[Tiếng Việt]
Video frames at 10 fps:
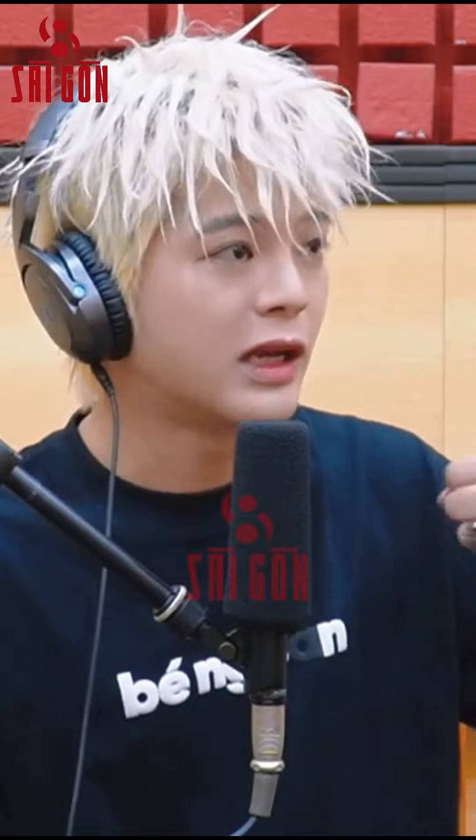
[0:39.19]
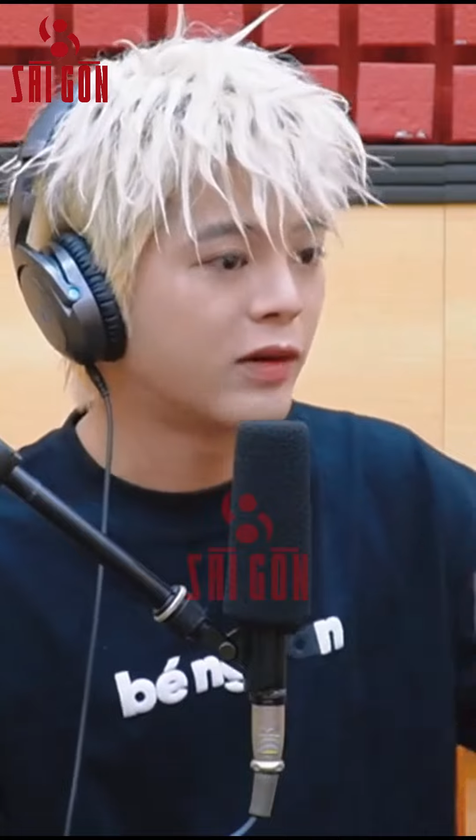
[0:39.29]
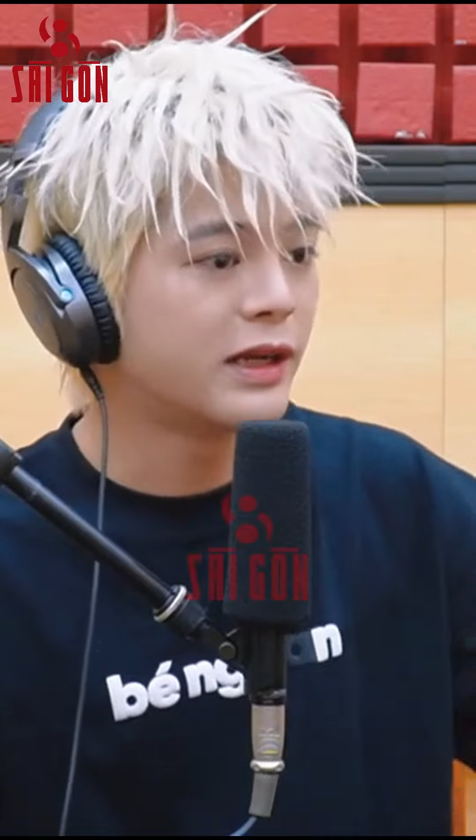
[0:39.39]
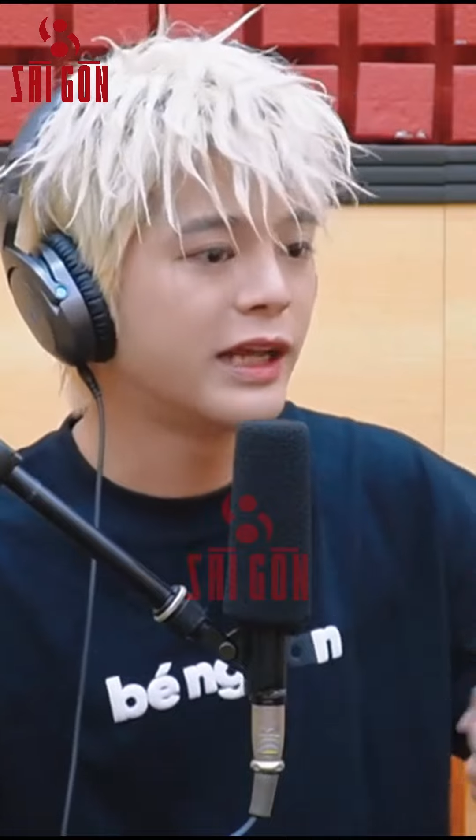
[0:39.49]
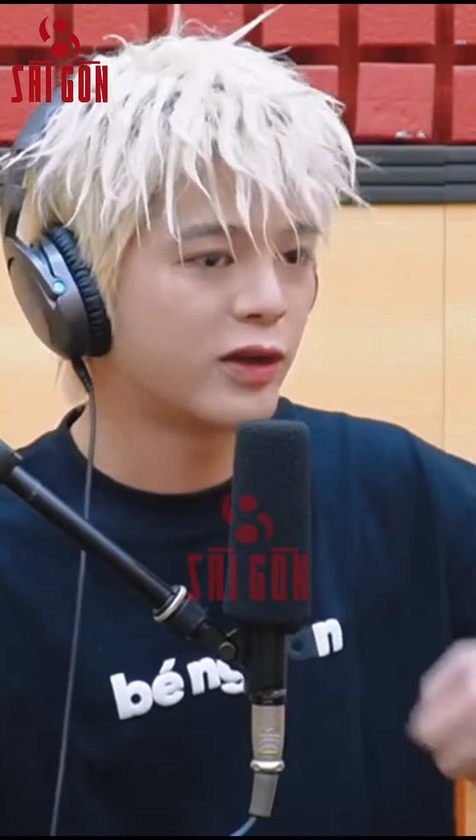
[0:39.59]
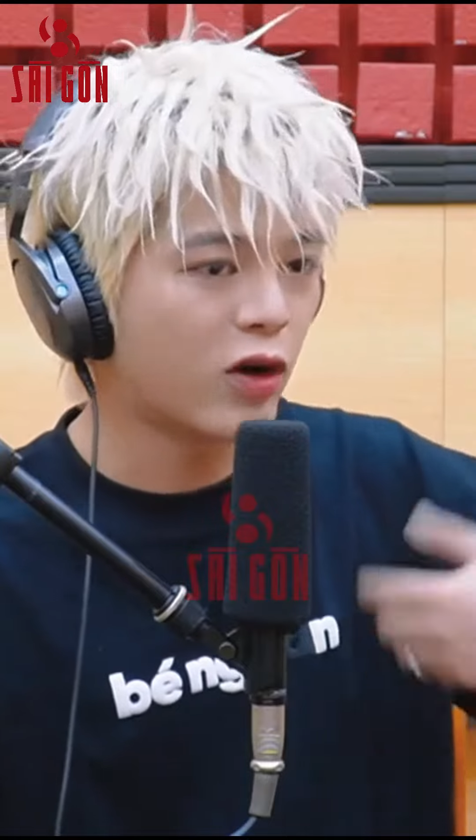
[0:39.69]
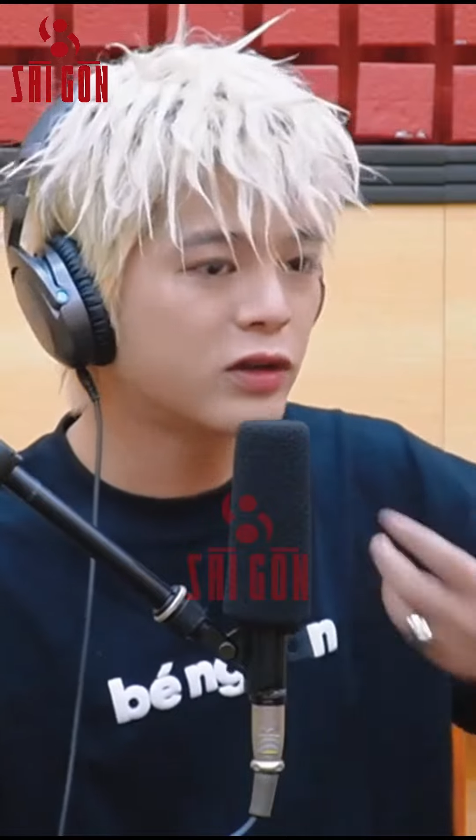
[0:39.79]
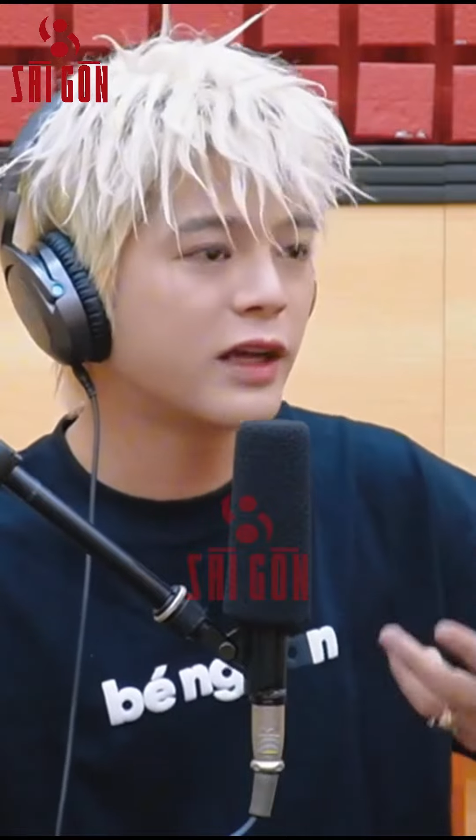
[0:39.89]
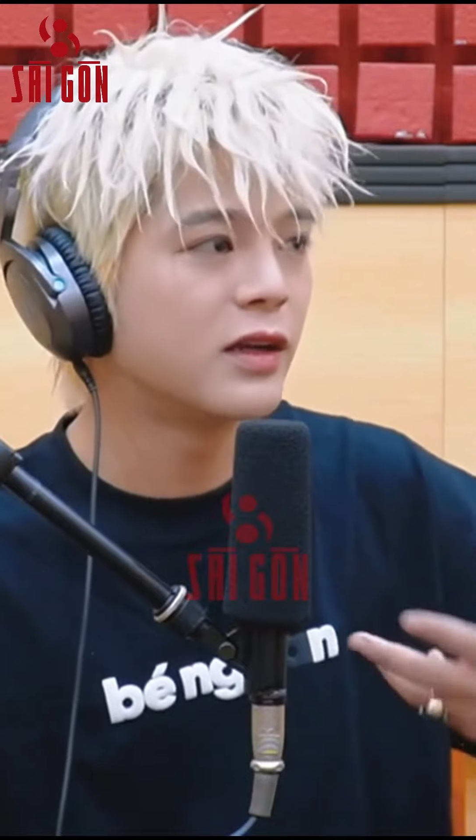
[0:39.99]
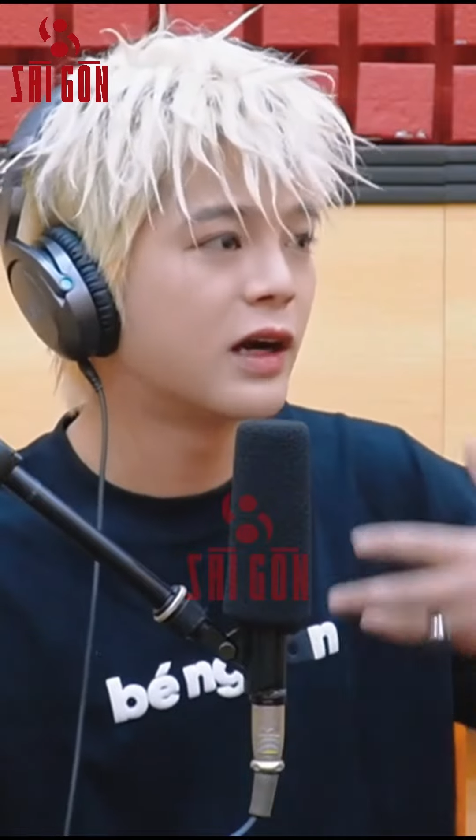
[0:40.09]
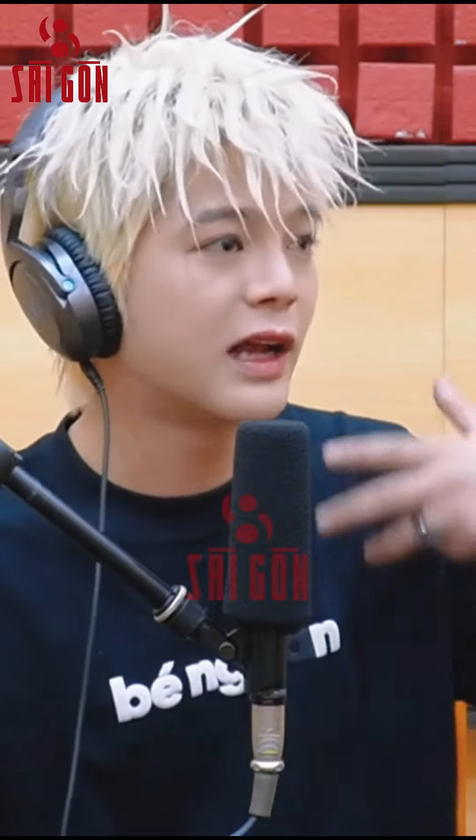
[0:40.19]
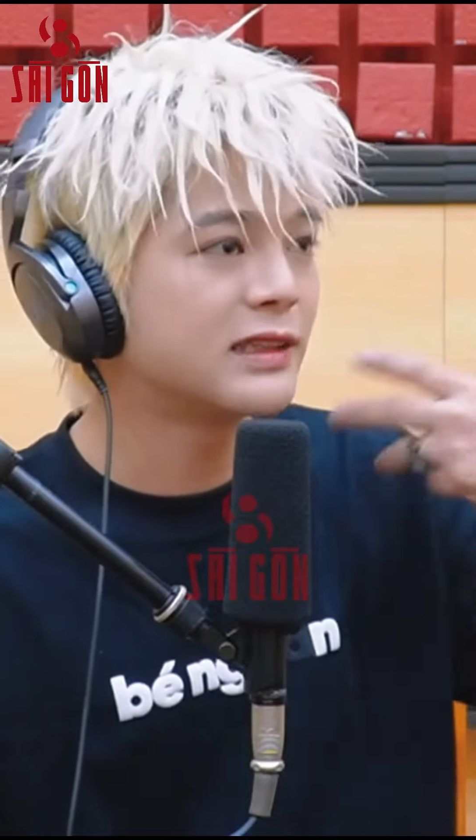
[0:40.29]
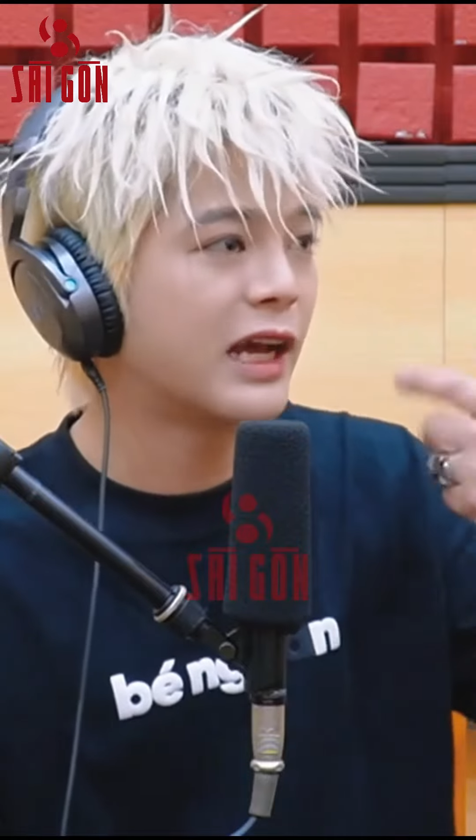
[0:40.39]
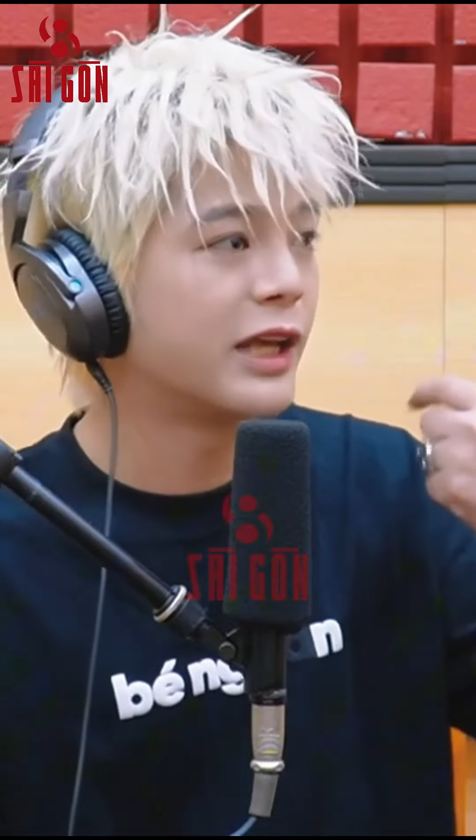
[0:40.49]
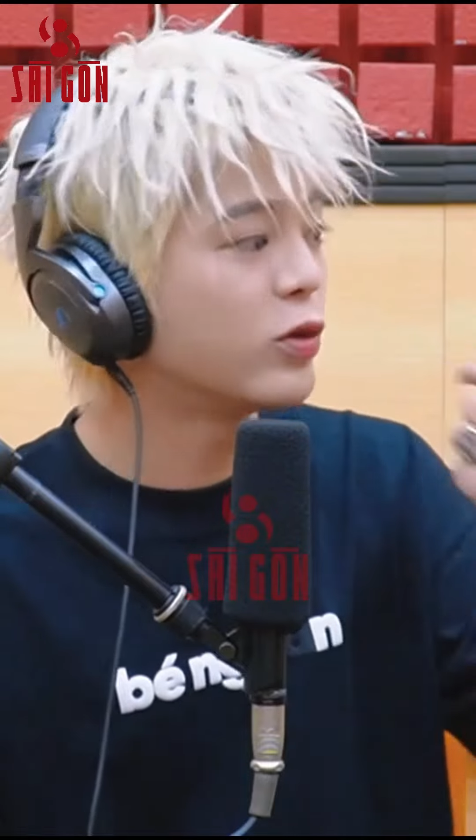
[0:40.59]
nào đấy để có thể được
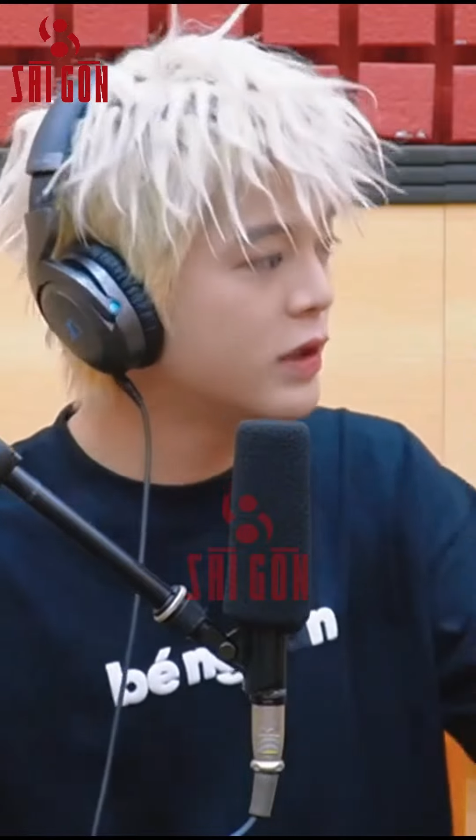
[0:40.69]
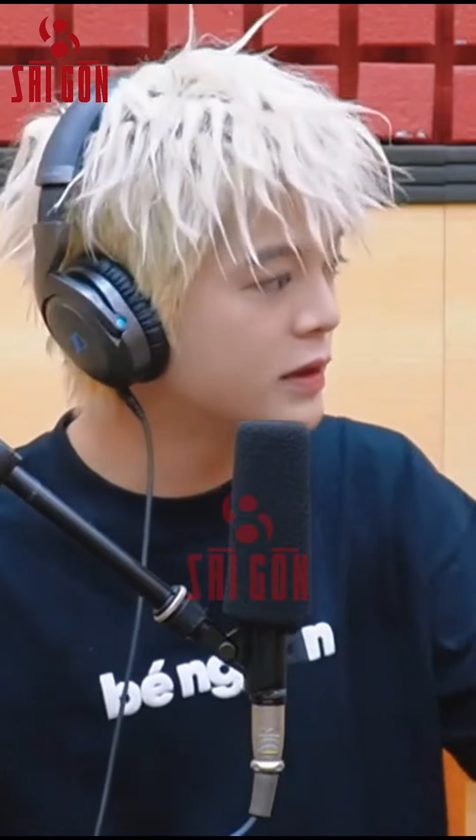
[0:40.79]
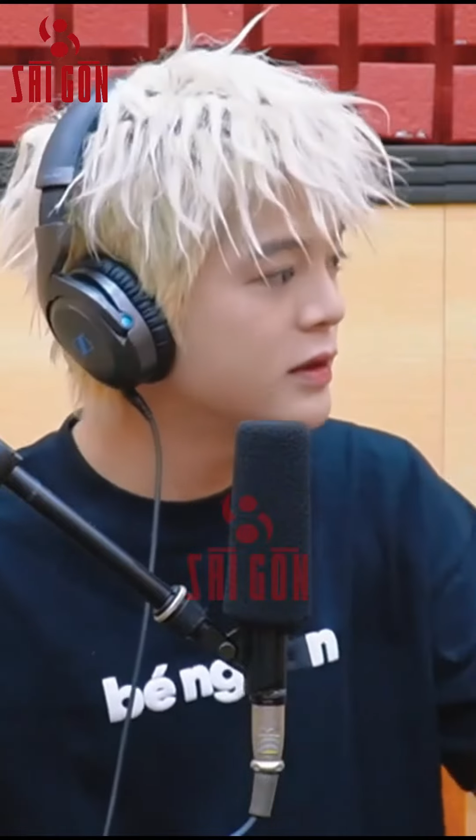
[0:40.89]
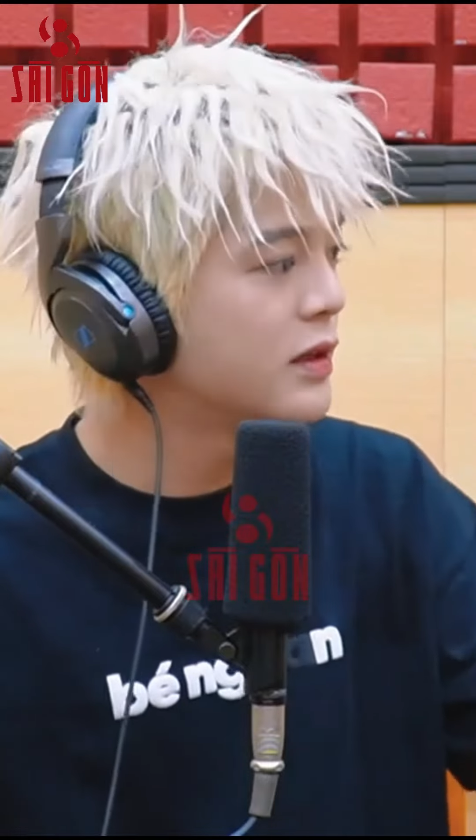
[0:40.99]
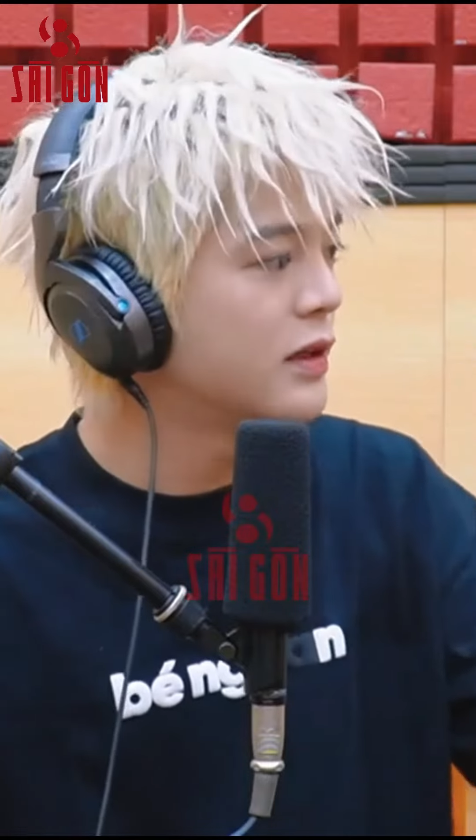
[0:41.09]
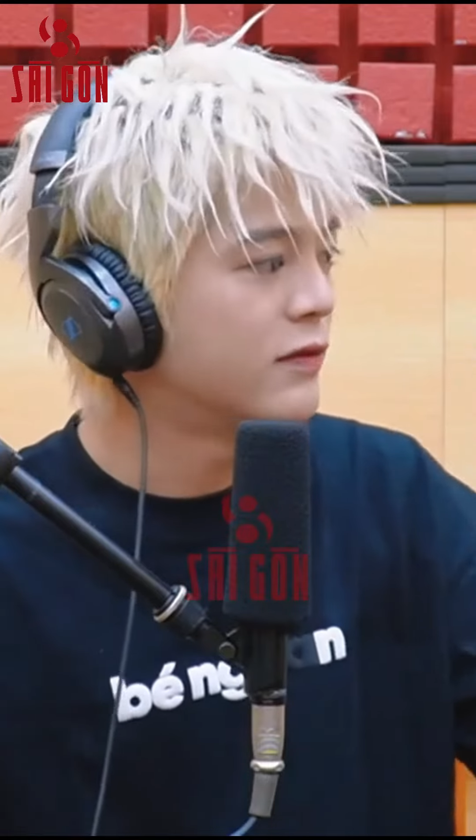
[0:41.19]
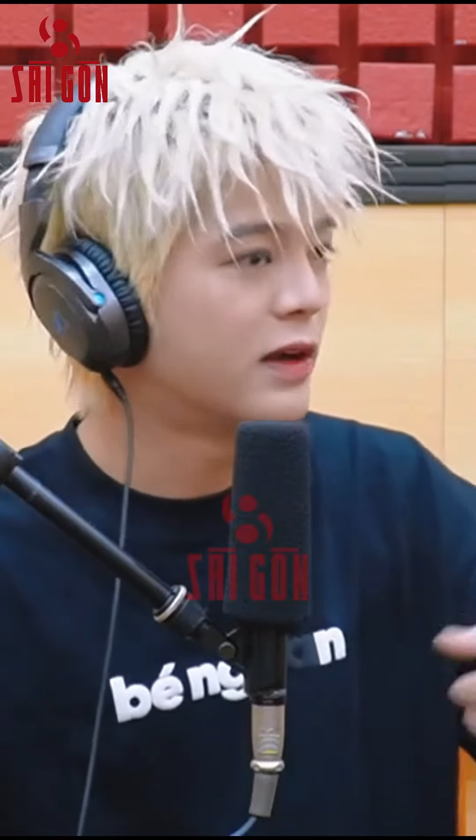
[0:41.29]
khán giả yêu thích ừ.